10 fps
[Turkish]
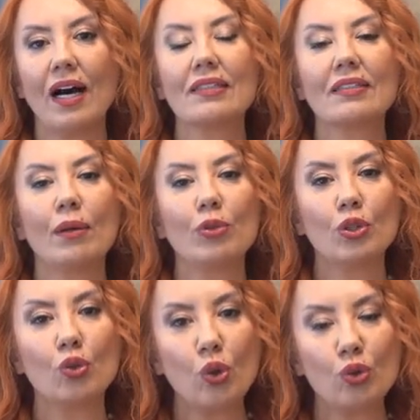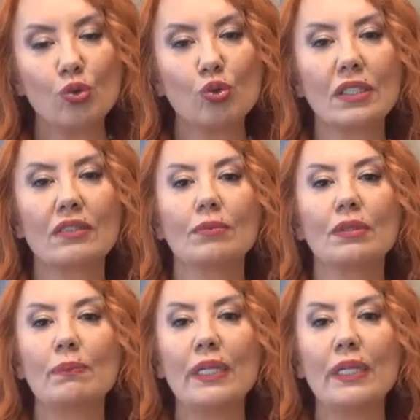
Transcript: hatta böyle 400 yılda bir,